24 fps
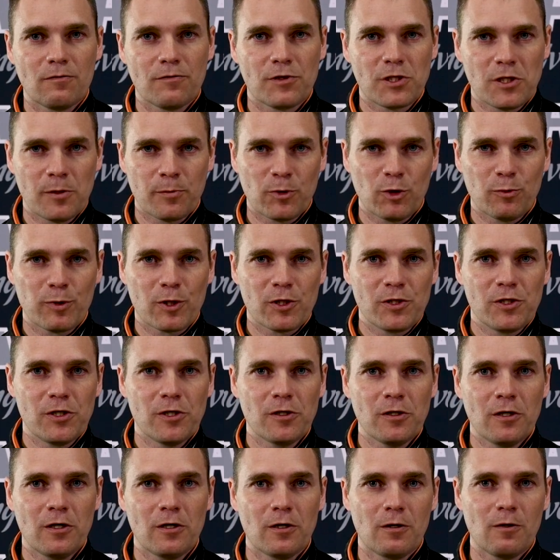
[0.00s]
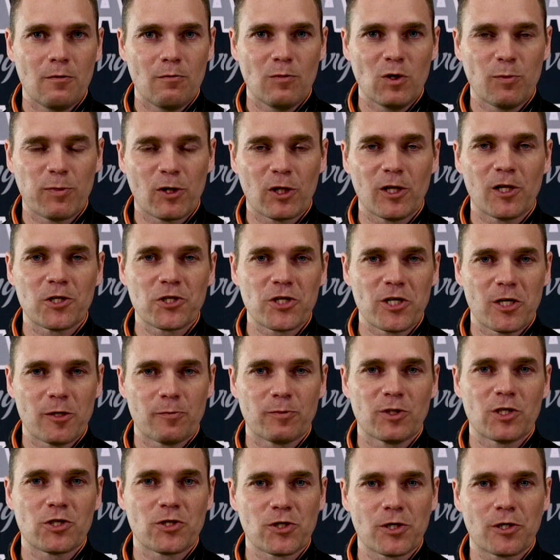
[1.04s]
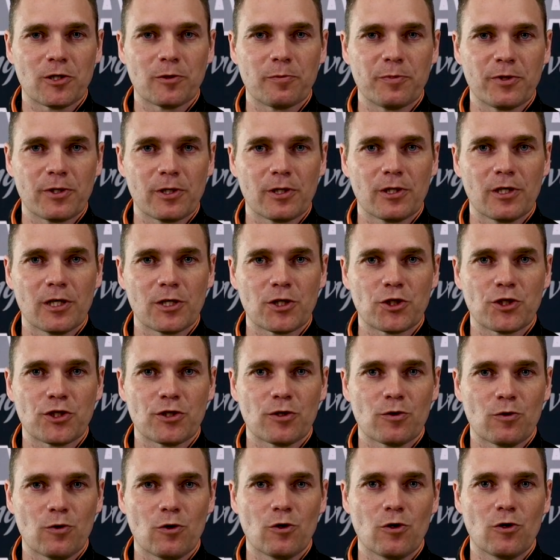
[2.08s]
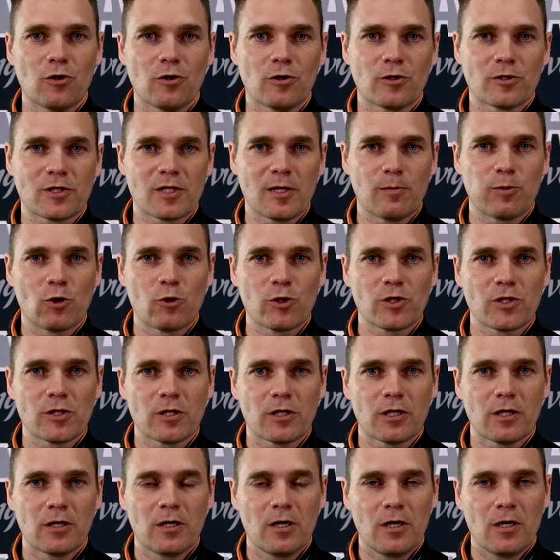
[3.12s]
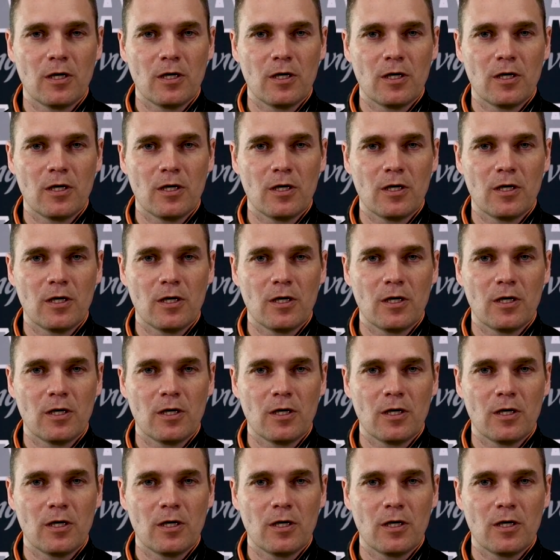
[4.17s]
Всем добрый день! Мы продолжаем наш цикл передач о забросах.